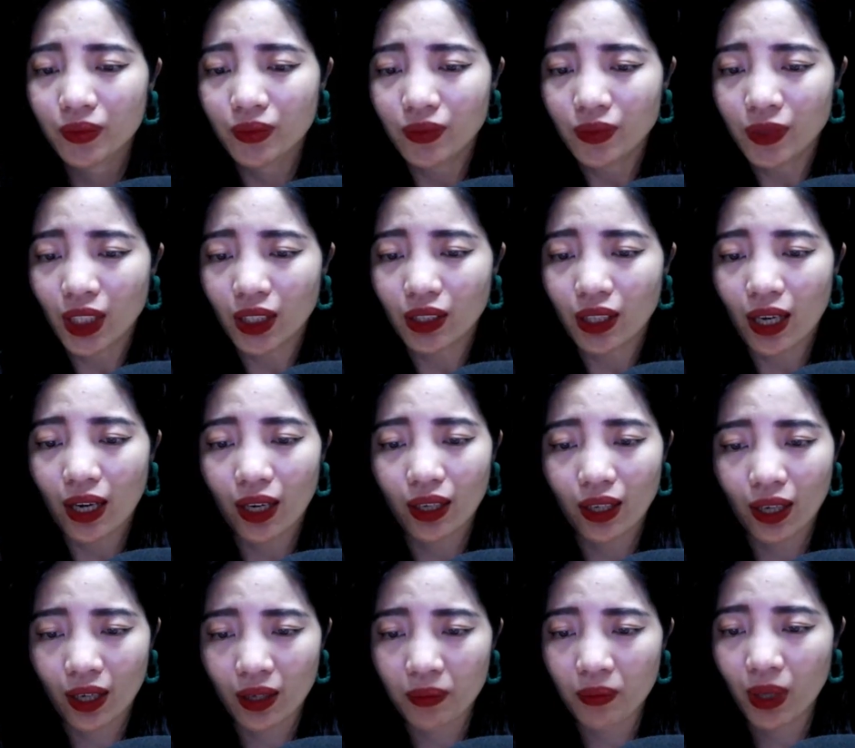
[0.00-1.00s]
Nhật Hạ
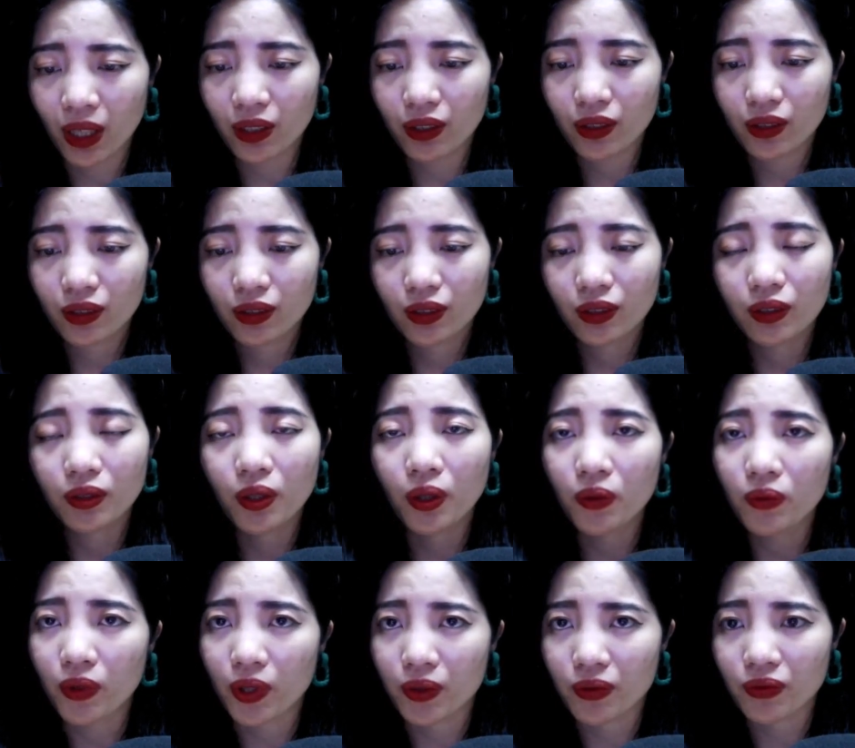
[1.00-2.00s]
hé mắt,
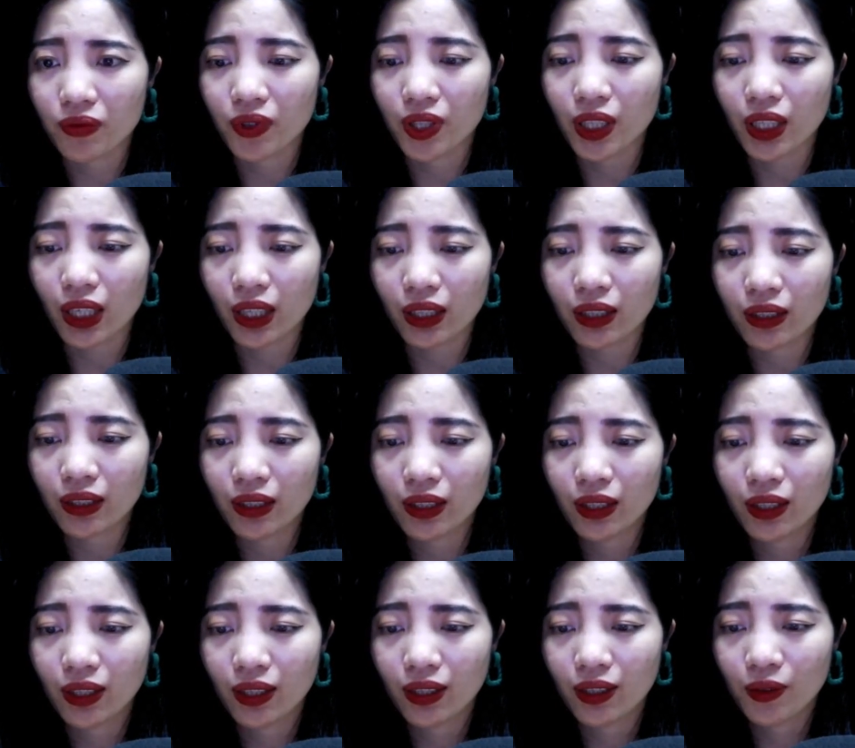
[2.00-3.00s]
hướng về phía anh.
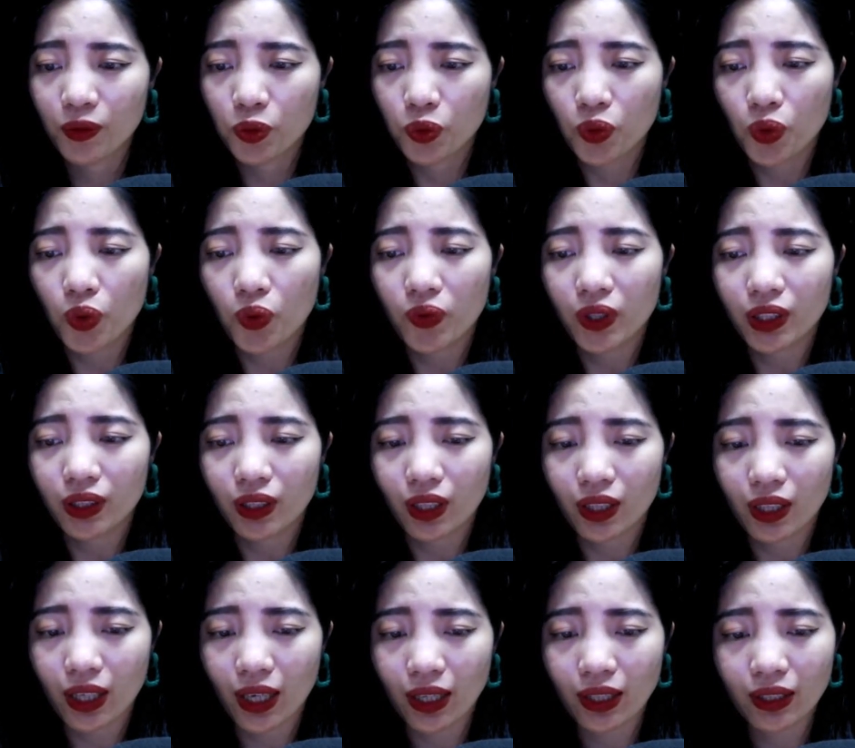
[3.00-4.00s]
Cô vẫn
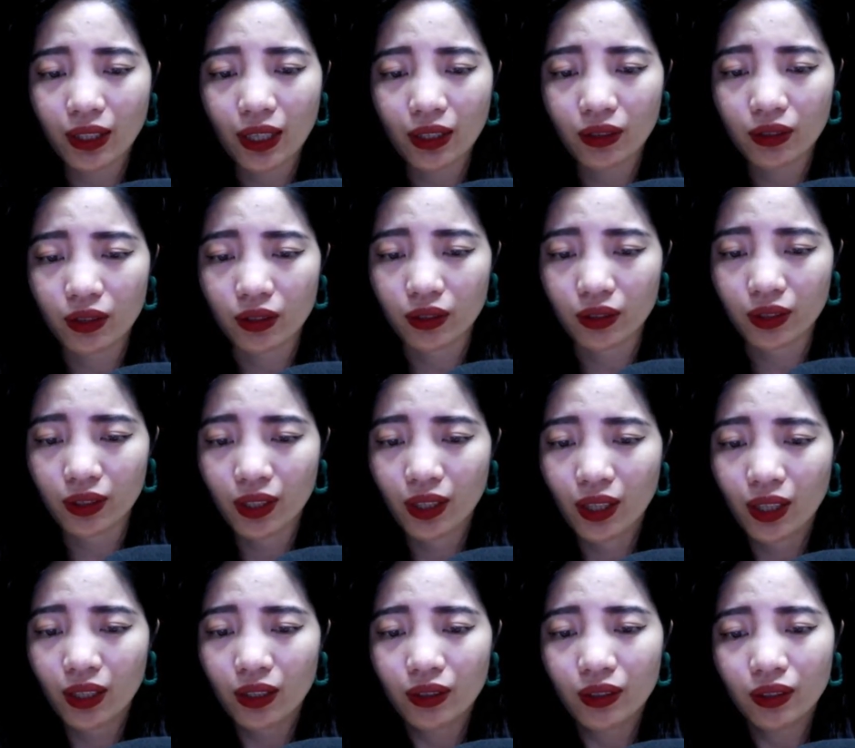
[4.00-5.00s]
thấy anh đang đợi,
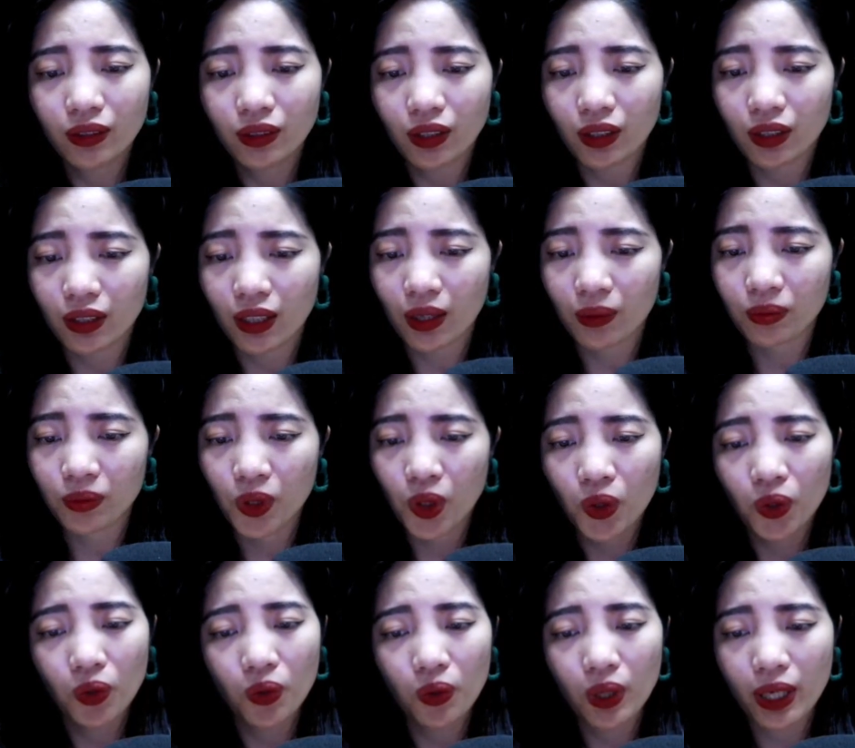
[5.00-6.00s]
nhưng thật lòng
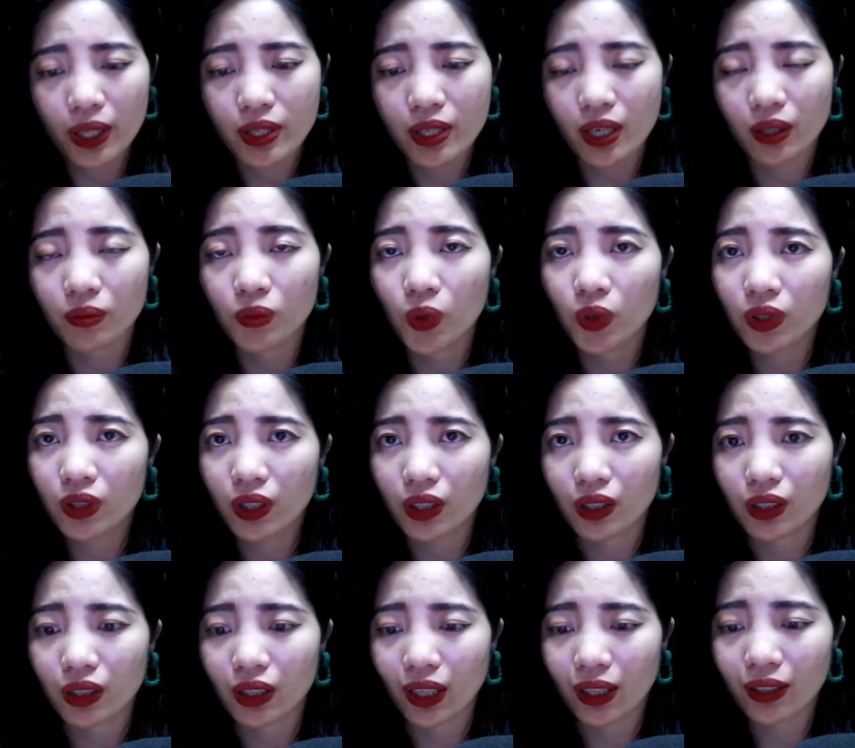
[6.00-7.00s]
cô lại chẳng muốn
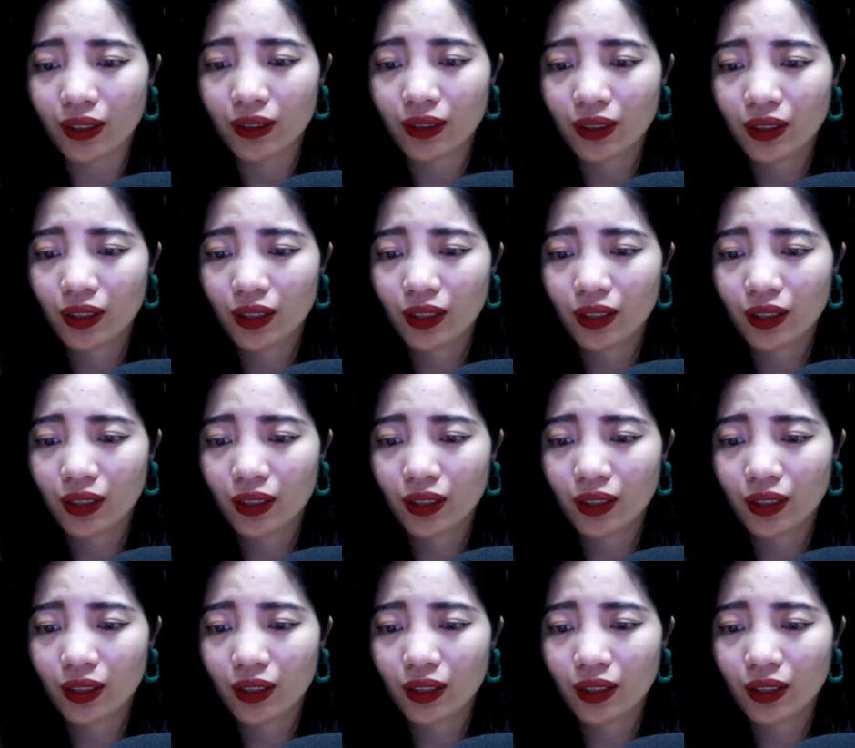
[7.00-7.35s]
gần anh.